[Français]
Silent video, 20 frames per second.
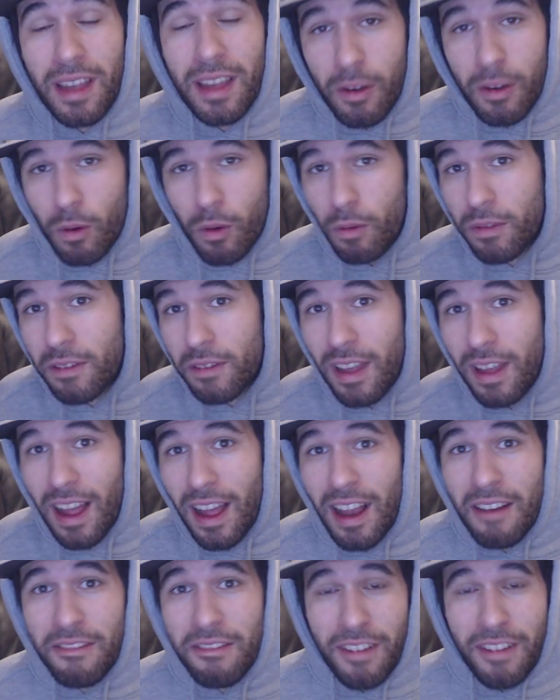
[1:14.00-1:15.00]

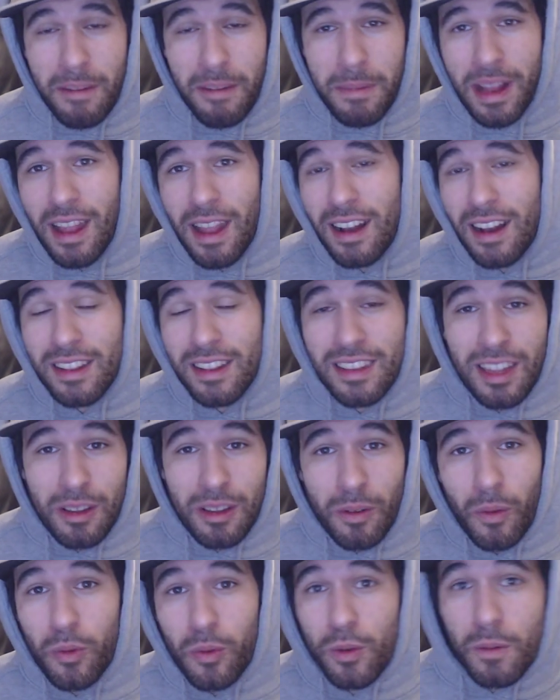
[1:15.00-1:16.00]
convivial, familial,
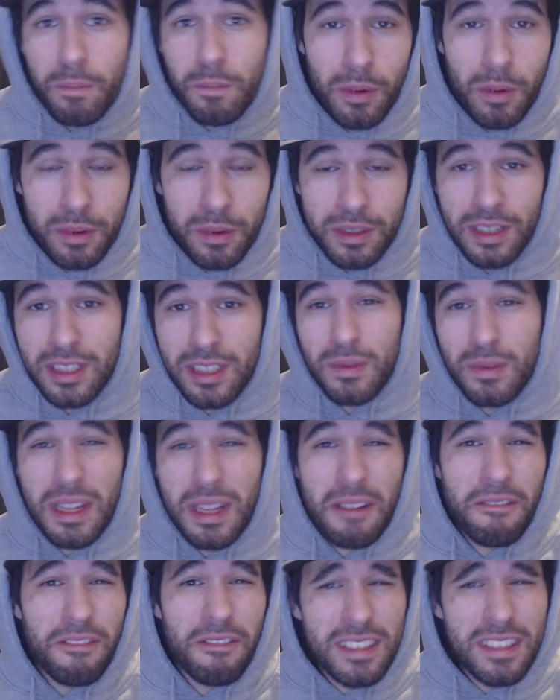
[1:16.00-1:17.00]
détendu, posé, si vous
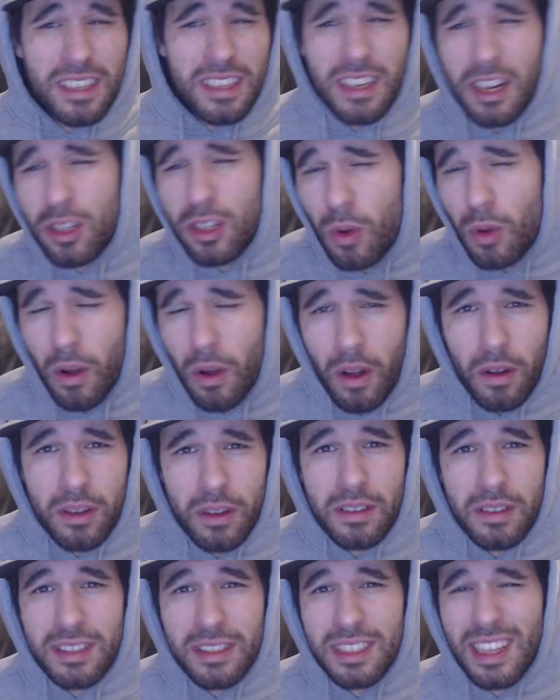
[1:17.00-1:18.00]
êtes fatigué le soir,
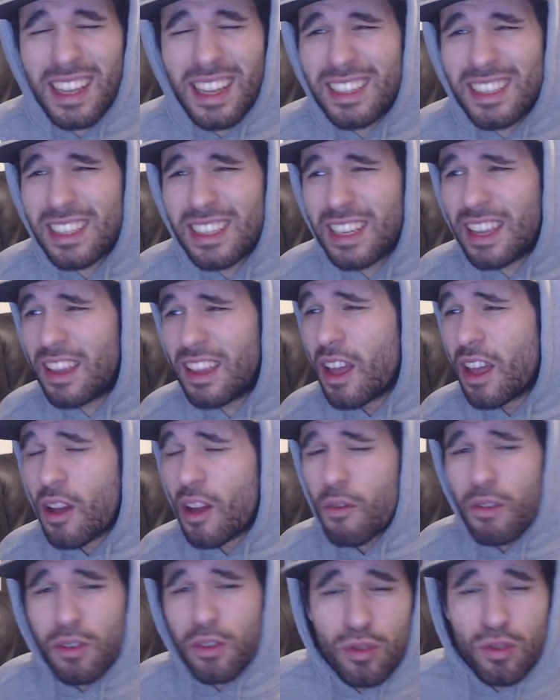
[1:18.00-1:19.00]
euh, stressé, vous
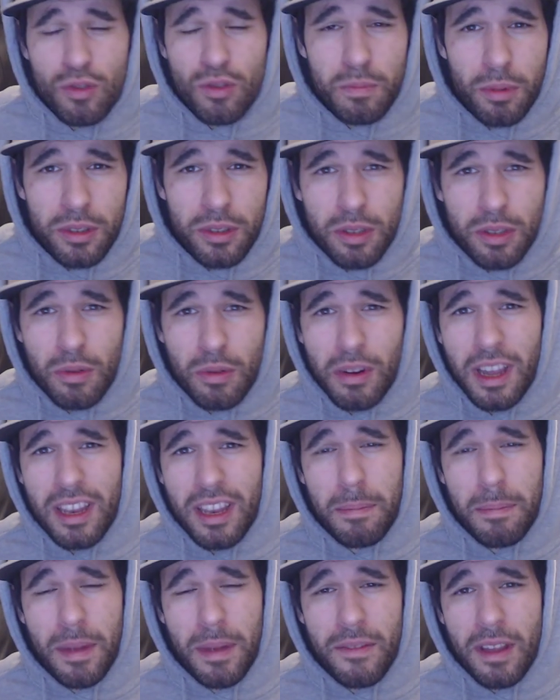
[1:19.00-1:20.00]
voulez juste vous poser sur le
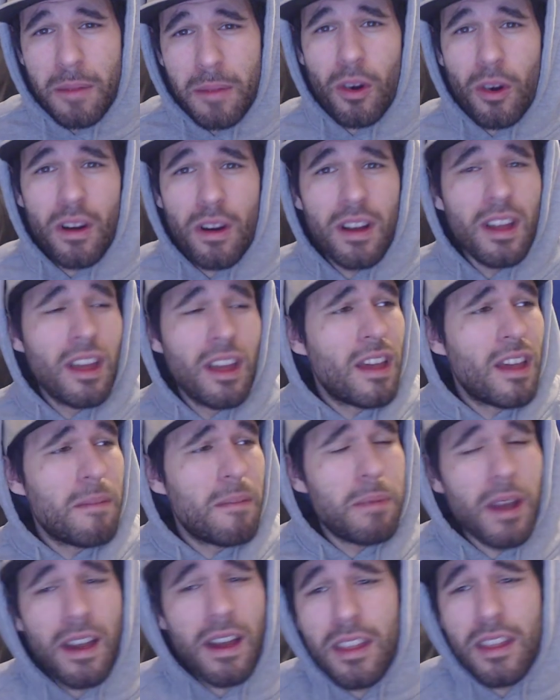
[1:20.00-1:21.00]
canapé avec moi
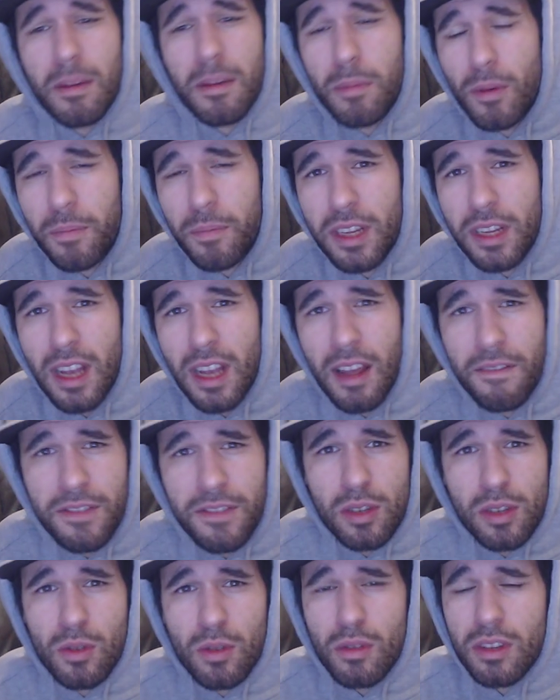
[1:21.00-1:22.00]
regardez un bon petit live,
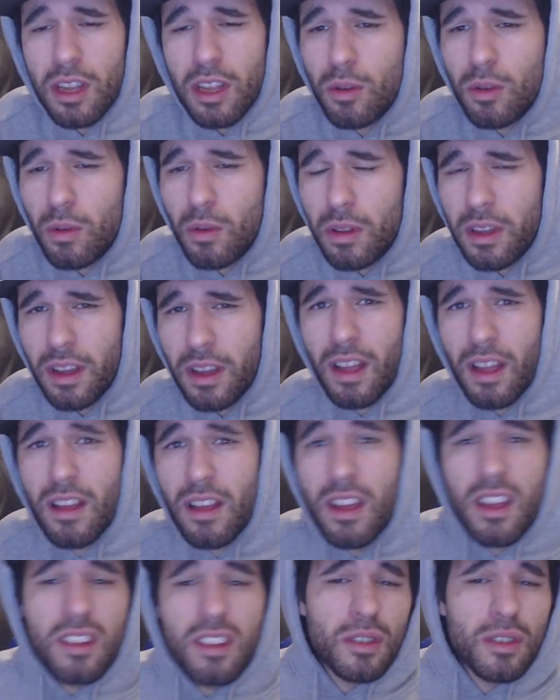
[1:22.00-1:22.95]
discuter de tout et de rien.